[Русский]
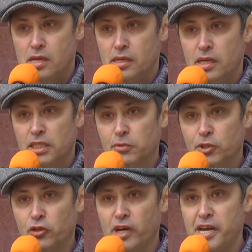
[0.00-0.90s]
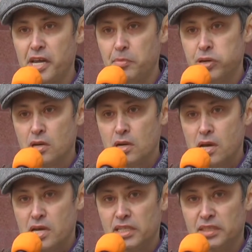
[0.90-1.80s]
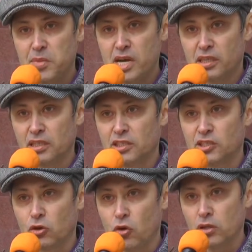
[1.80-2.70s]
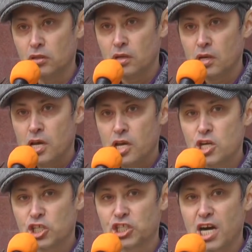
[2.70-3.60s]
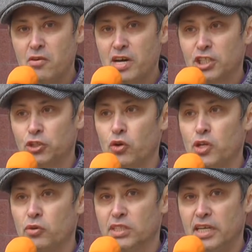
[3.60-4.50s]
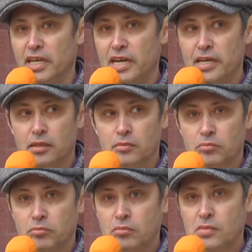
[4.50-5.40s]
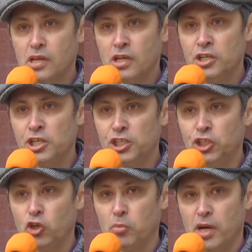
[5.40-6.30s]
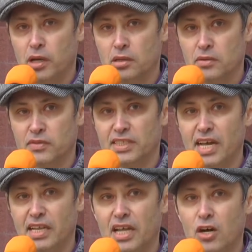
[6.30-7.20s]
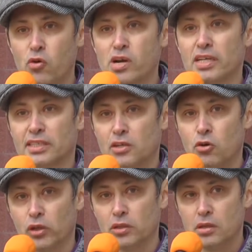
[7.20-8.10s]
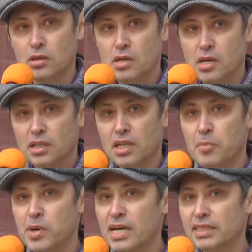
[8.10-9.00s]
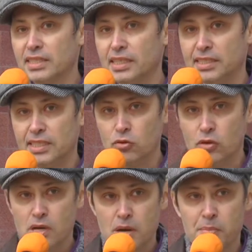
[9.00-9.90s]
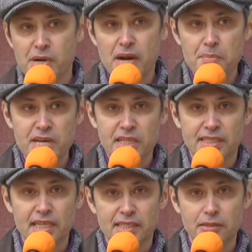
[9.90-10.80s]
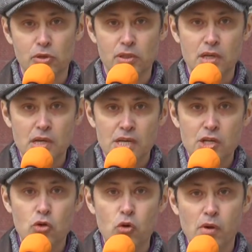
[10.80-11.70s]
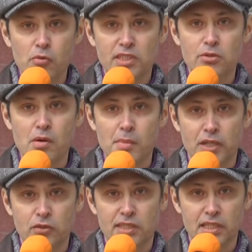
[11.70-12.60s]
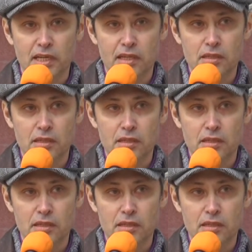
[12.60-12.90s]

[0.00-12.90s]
Я слышу хрип и смертный стон, и сжалость, что не уцелели. Еще бы взять такой разгон – набраться сил, пробить заслон и голову сломать у цели.